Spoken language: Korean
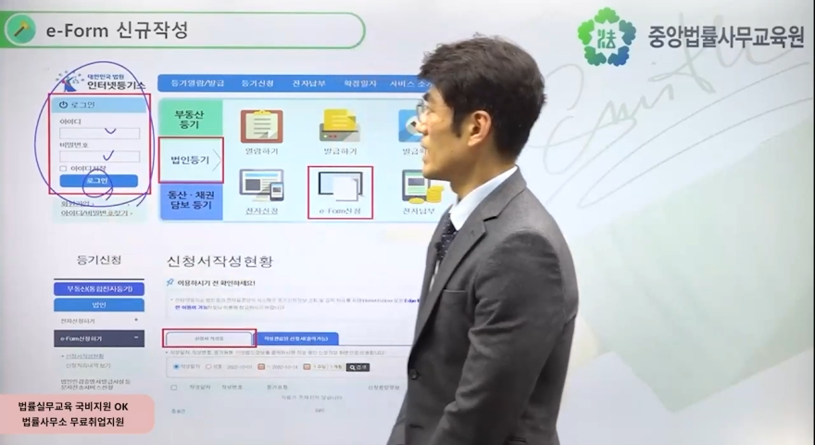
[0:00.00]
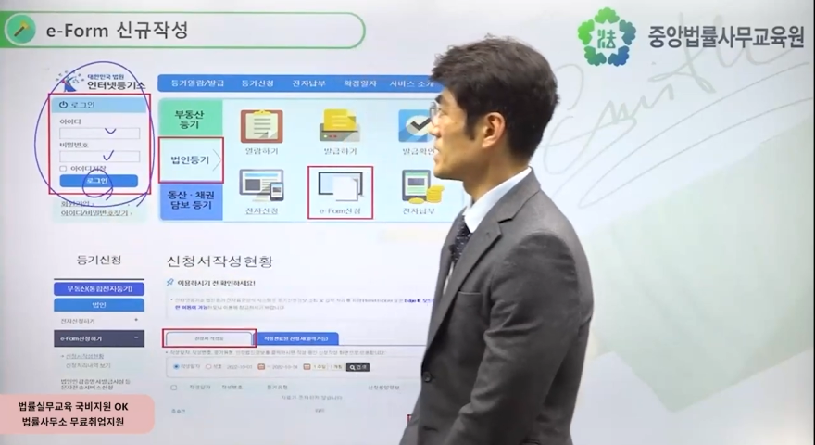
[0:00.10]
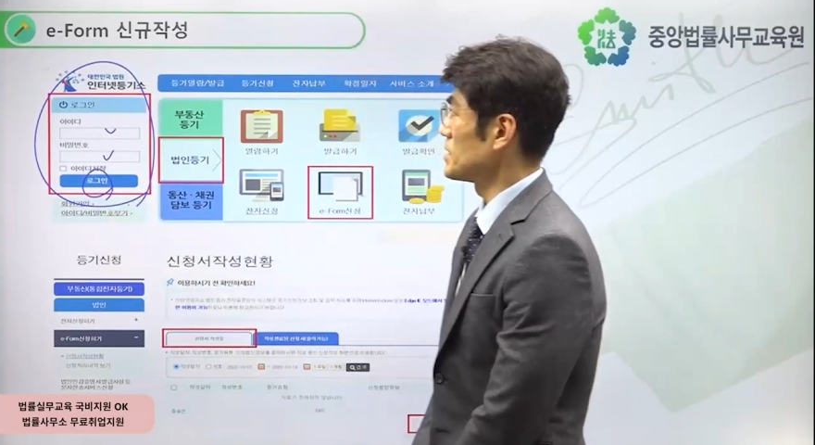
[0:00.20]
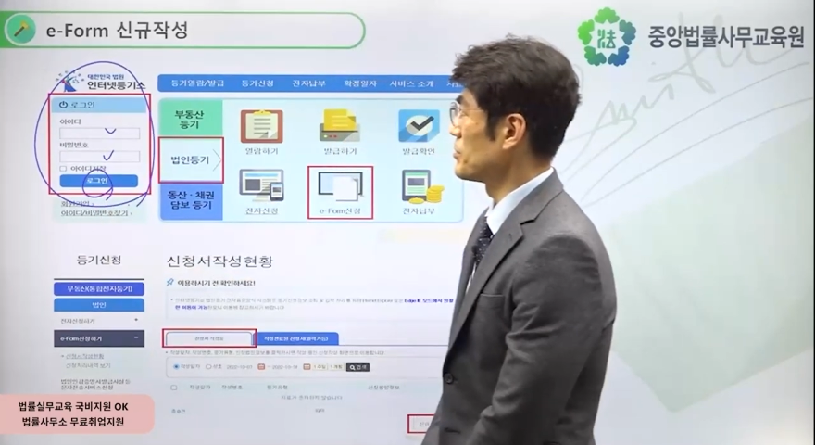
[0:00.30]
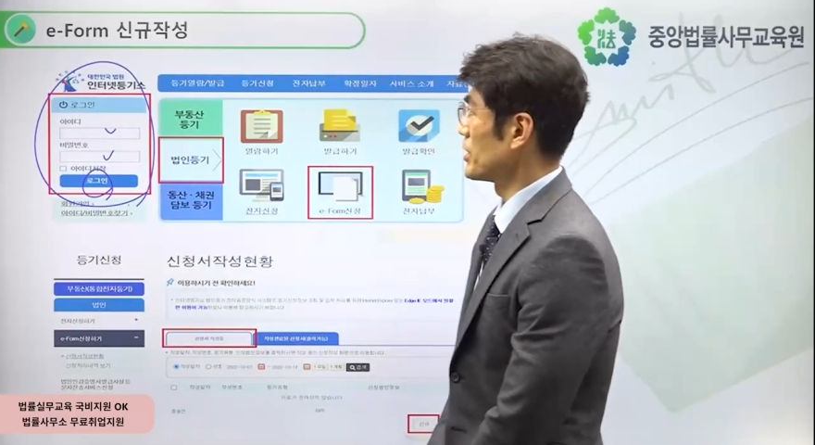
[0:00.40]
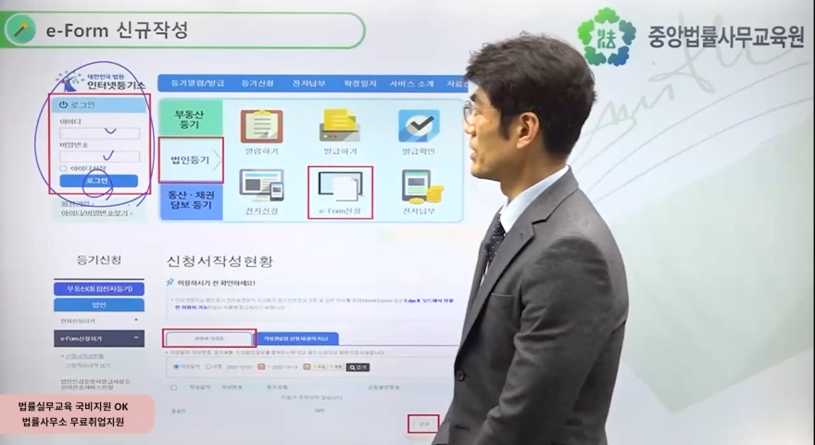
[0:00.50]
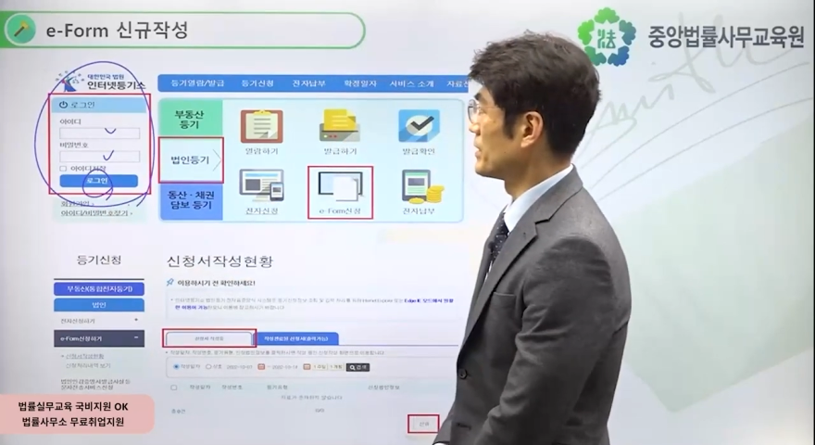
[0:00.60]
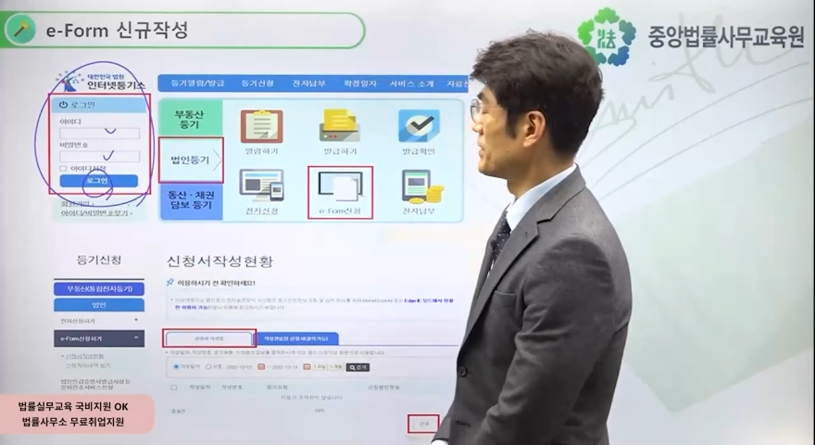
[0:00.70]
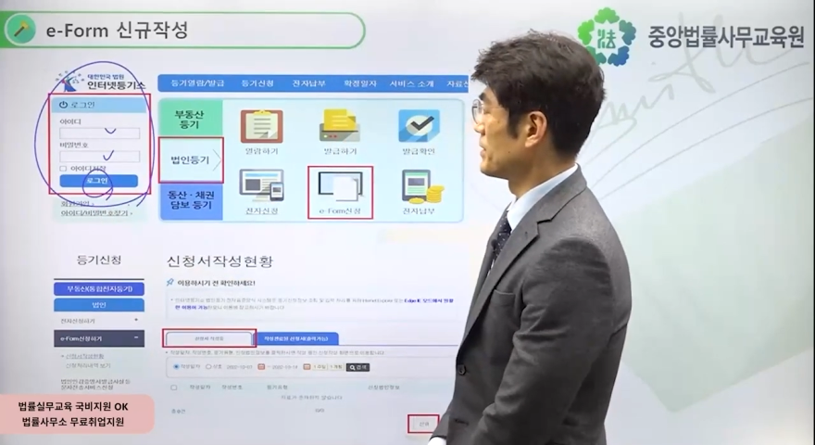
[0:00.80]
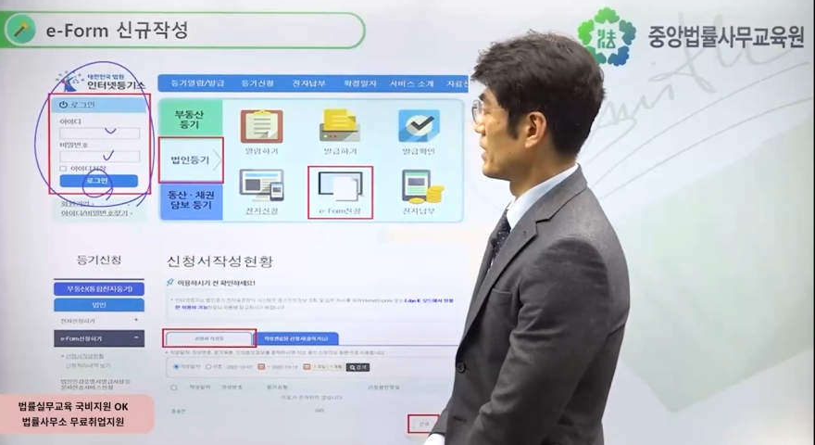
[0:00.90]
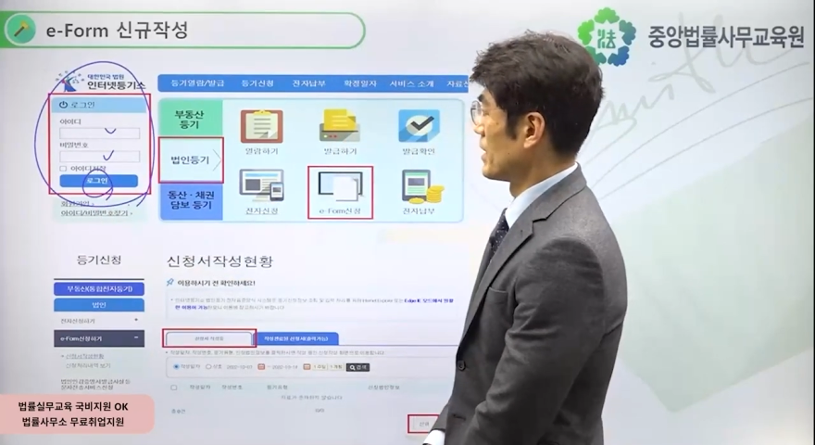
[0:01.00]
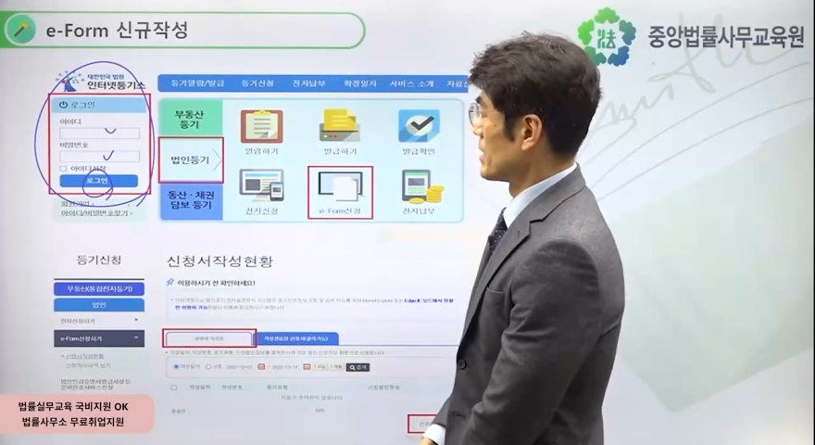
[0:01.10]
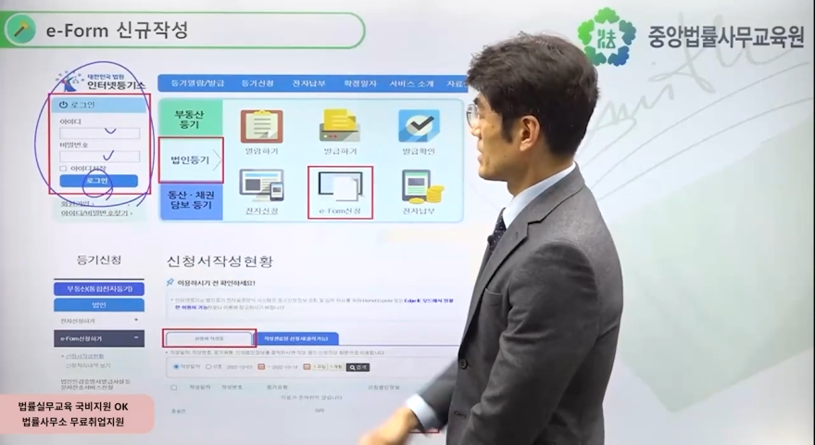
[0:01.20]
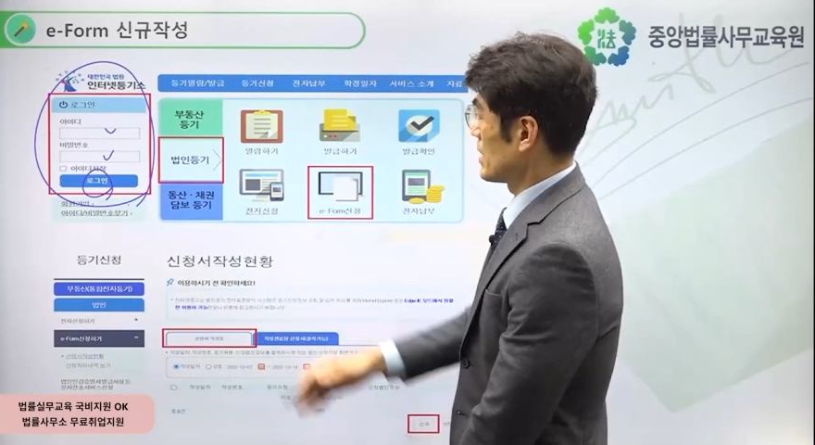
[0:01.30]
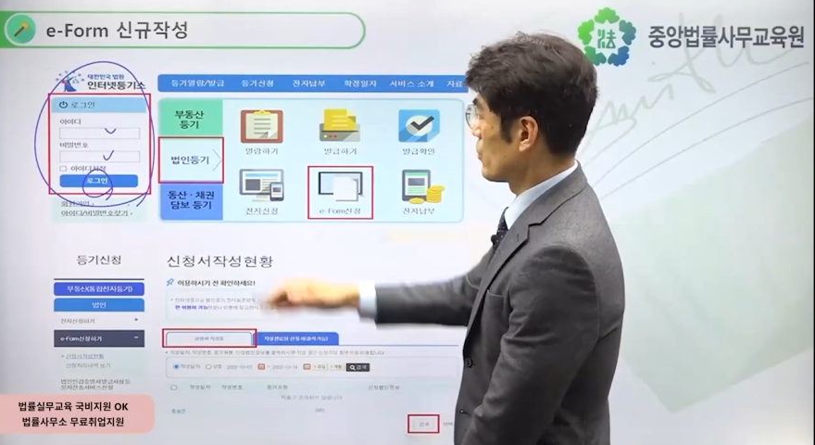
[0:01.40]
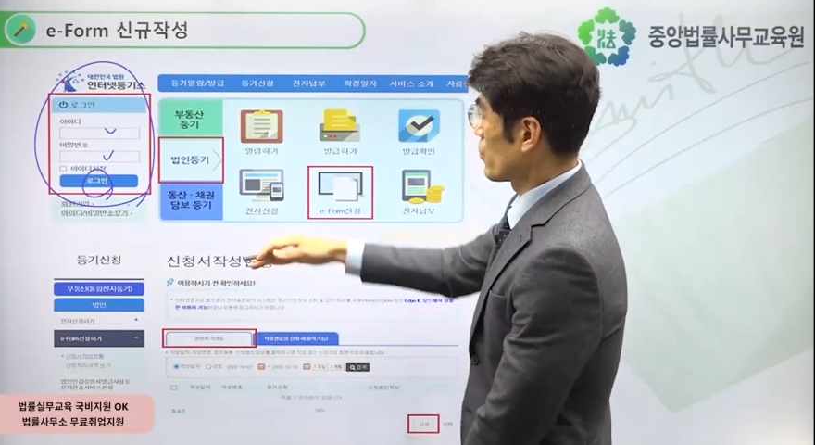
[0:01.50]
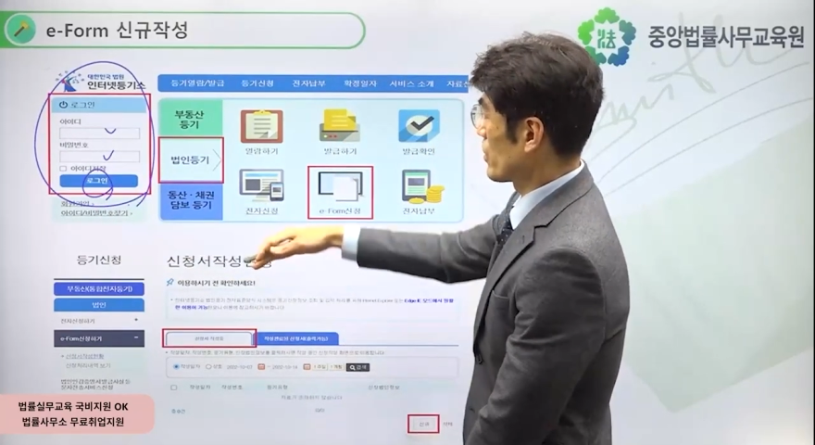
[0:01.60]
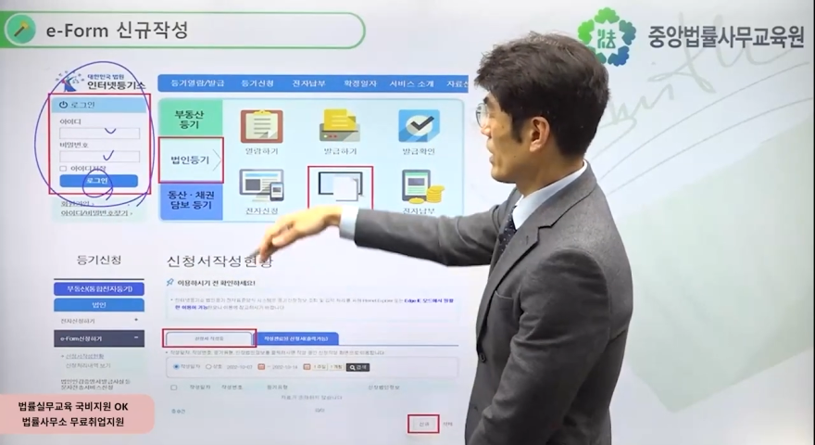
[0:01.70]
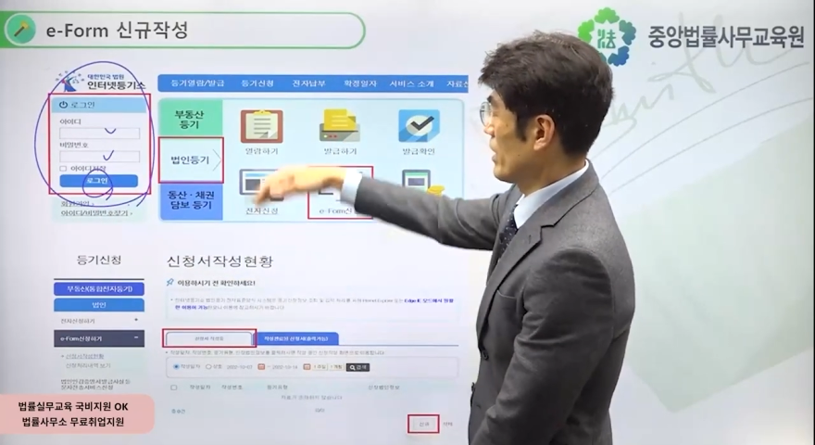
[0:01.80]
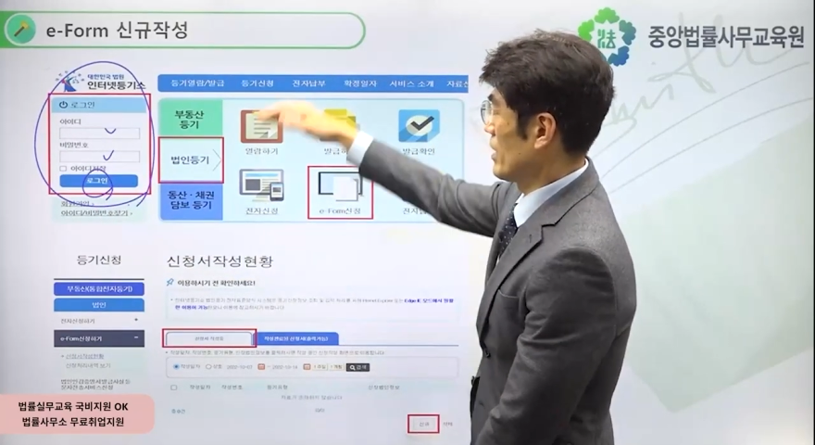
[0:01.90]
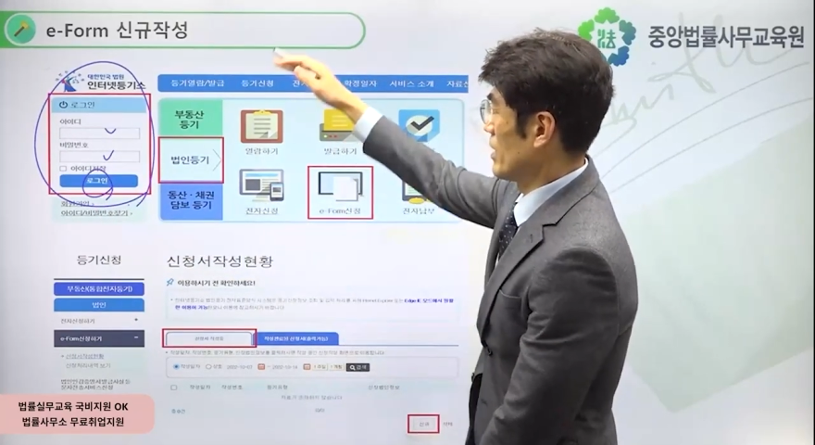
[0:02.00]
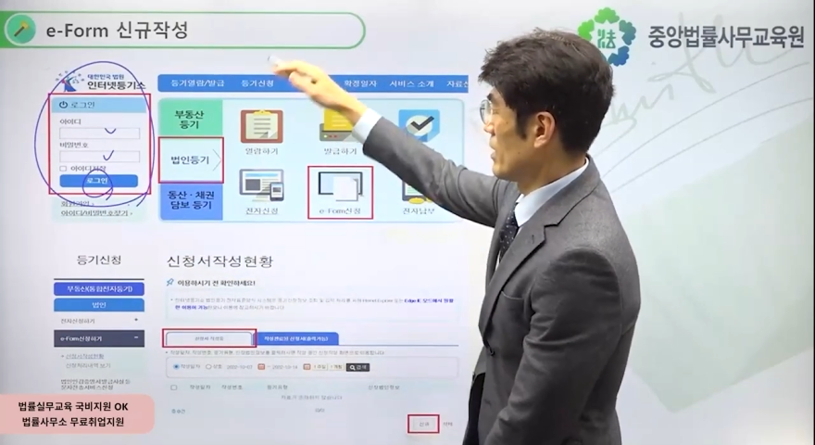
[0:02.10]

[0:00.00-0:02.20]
하시면 새롭게